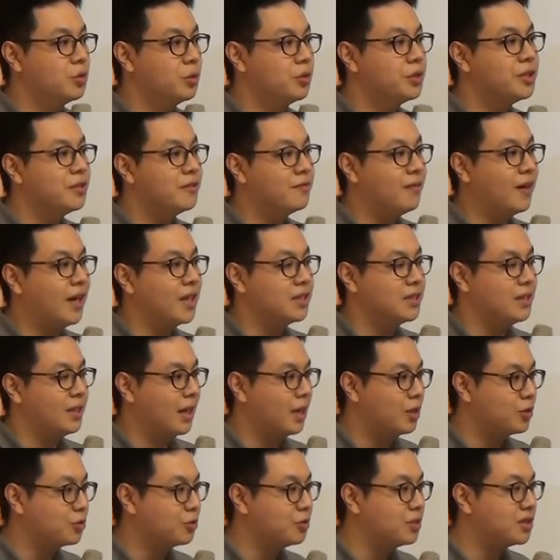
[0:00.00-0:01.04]
就已经发生，
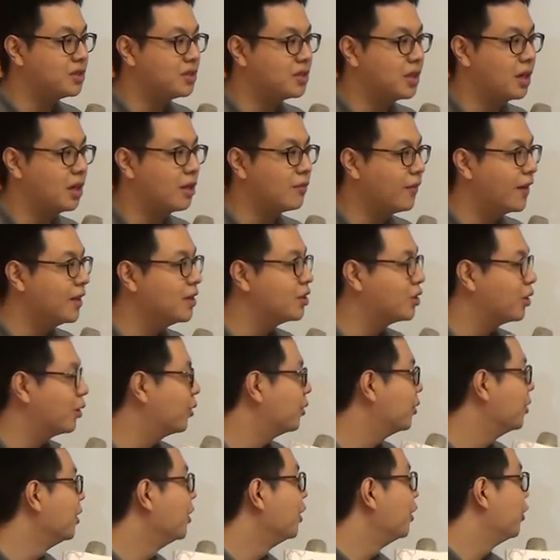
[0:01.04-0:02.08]
它属于职场的范畴，